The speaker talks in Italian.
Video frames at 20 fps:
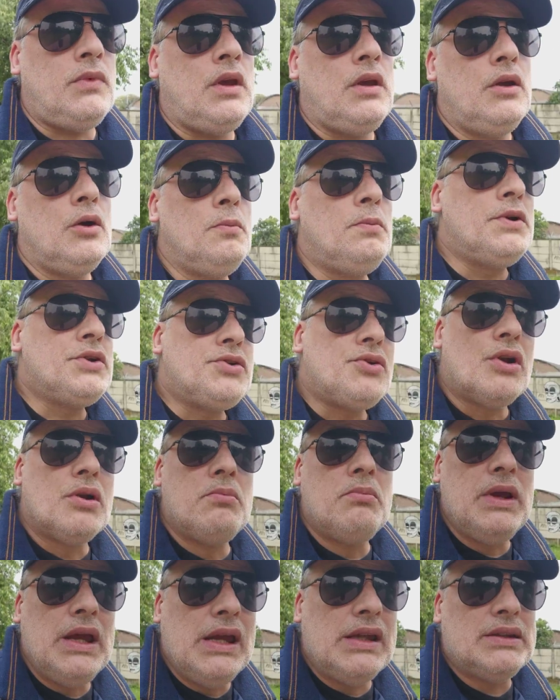io
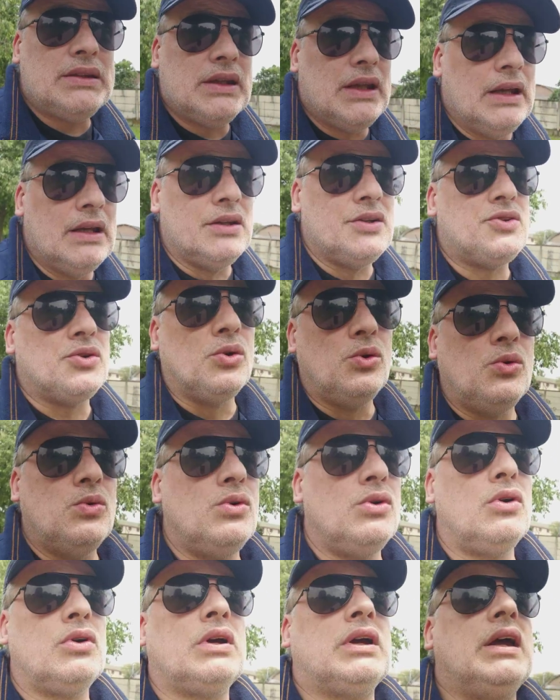personalmente sono
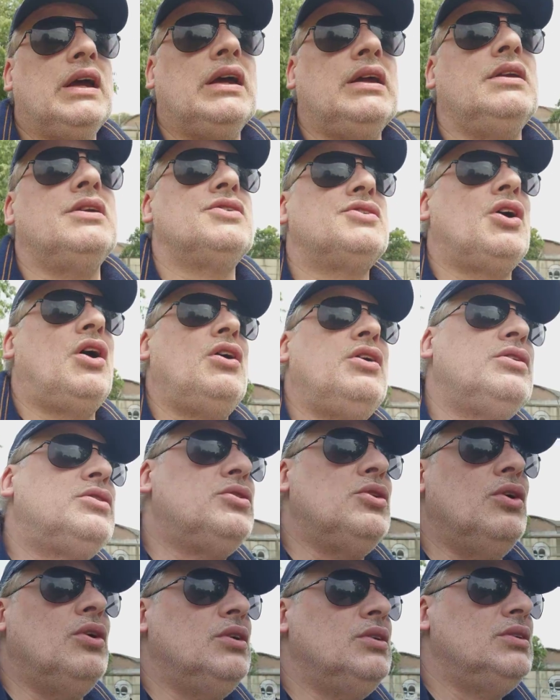uno che di
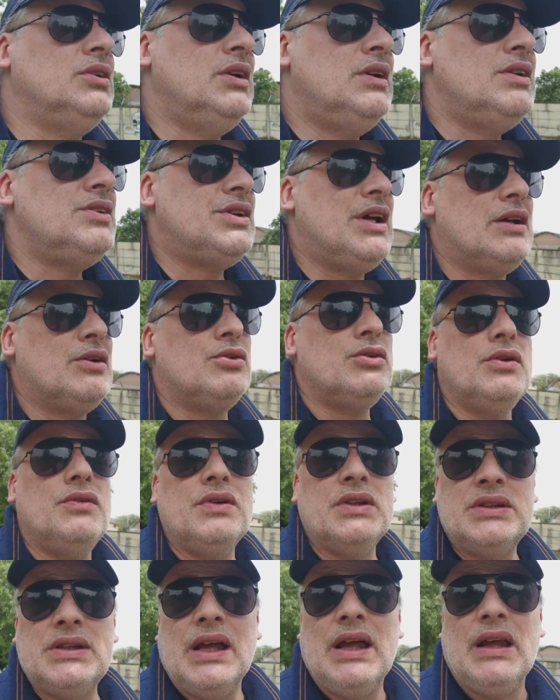solito cerco di
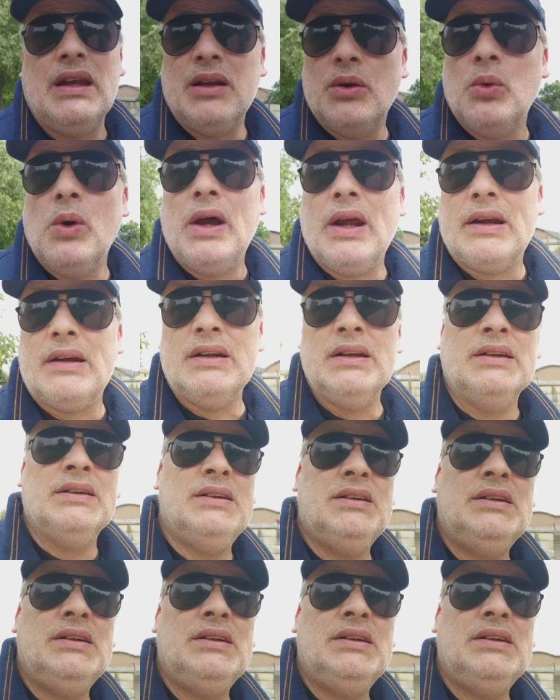evitare le guerre